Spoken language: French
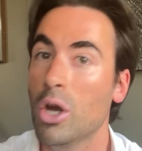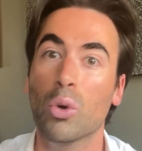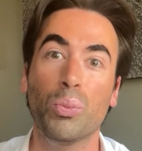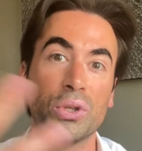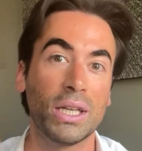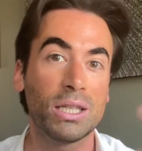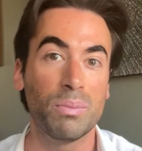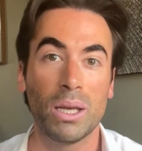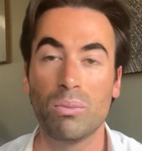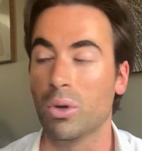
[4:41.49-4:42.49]
ou peut-être
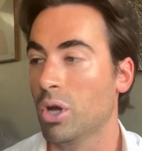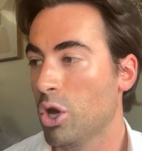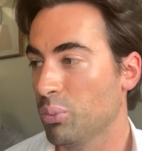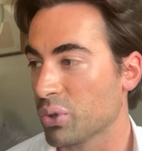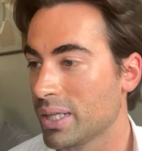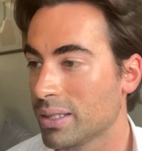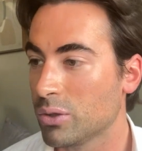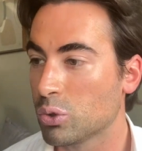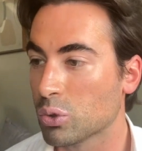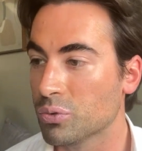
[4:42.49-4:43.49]
même pour certains
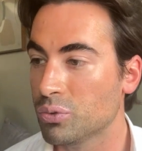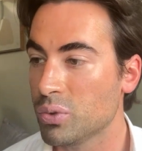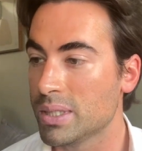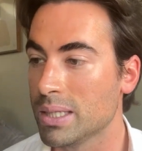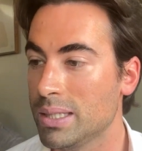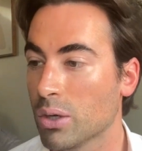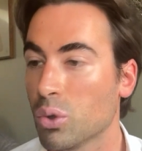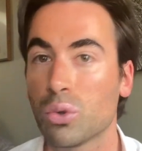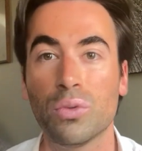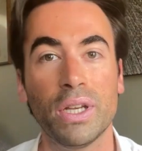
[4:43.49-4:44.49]
d'entre vous c'est des
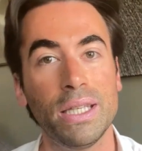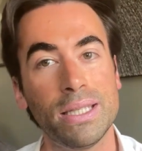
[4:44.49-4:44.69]
retrouvailles